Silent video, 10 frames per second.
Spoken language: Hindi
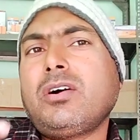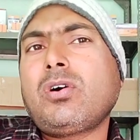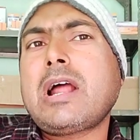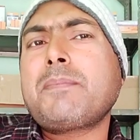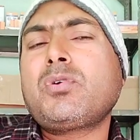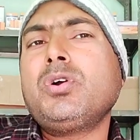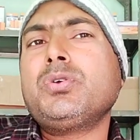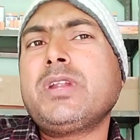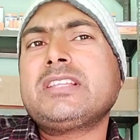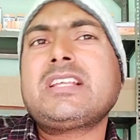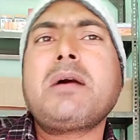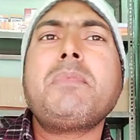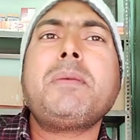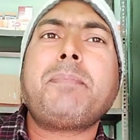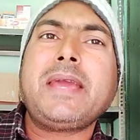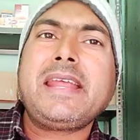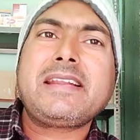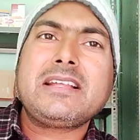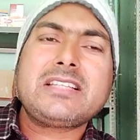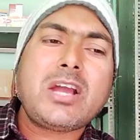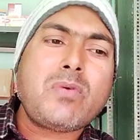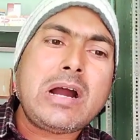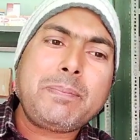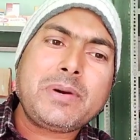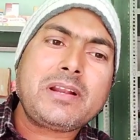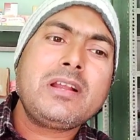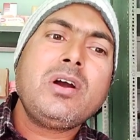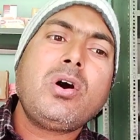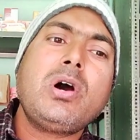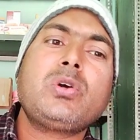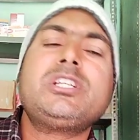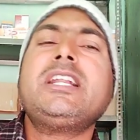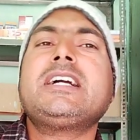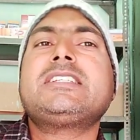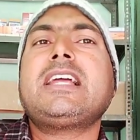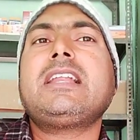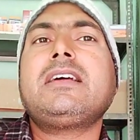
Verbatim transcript: और आपको यूरेथ्रा में पेन रहता है वहाँ पर ऑसिड एक्जाल